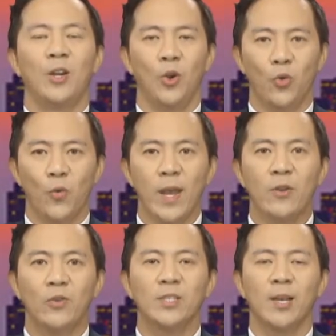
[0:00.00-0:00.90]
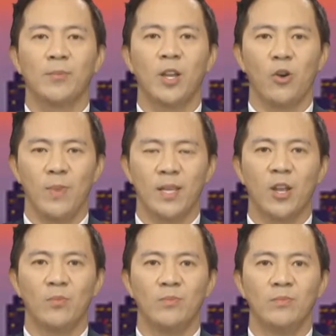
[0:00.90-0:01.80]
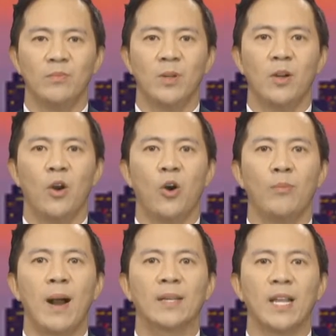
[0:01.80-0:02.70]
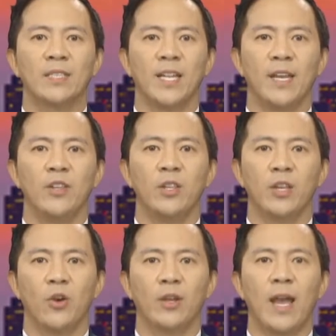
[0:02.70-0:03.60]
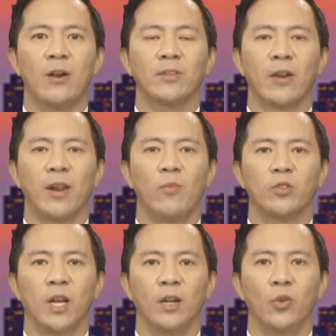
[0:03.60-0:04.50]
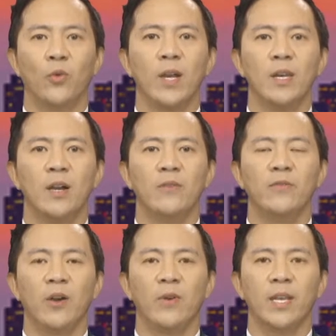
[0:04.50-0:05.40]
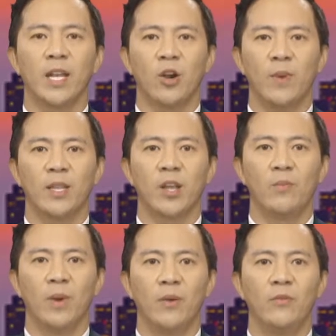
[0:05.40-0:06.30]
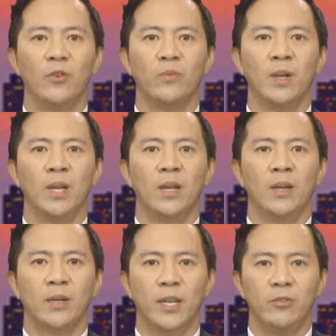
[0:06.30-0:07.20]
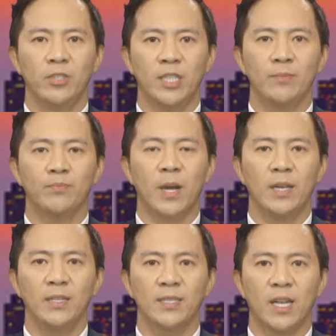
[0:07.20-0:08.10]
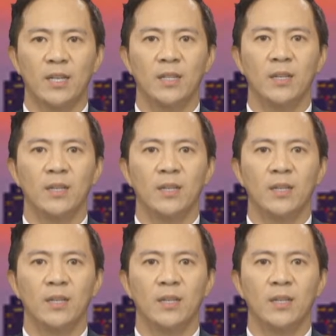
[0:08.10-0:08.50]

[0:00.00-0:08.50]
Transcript: Lũ quét cuốn sập cầu bê tông. Hồ băng tan chảy do nhiệt độ cao tạo ra một trận lũ quét lớn phá hủy cây cầu bê tông ở vùng Gilgit Baltistan.